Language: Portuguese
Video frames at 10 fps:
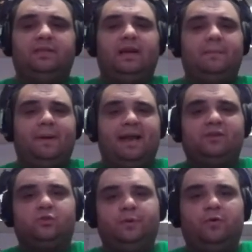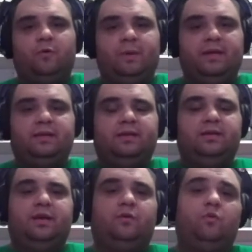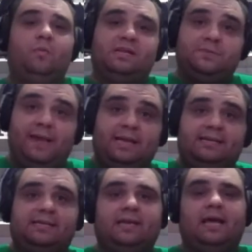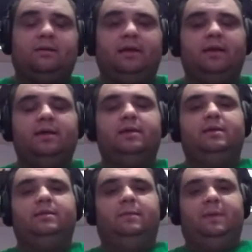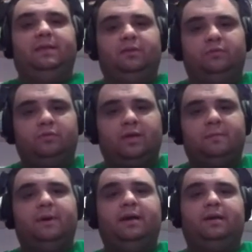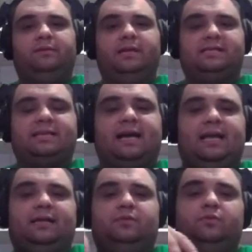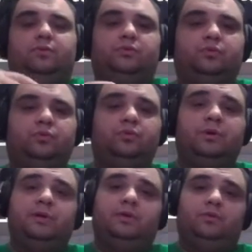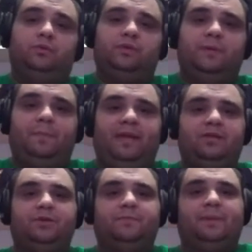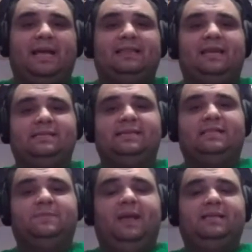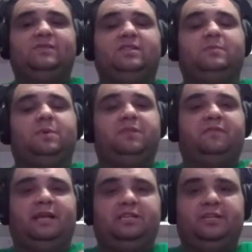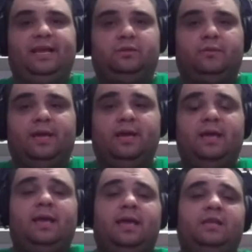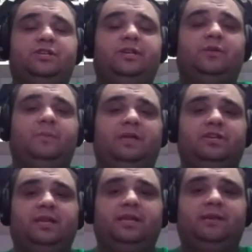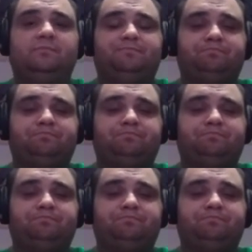trabalha sob encomenda em algumas peças, claro, né? Dependendo do tamanho, da escala, tu, tudo, tudo depende para trazer as peças. Vocês podem falar direto com ele. Ele geralmente ele